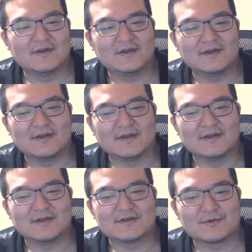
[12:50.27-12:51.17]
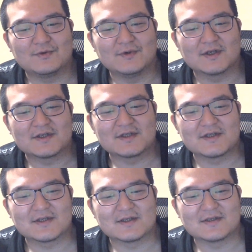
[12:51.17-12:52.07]
えー、底上げして
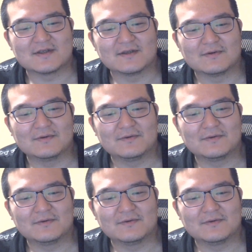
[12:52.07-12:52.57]
さんぜんと、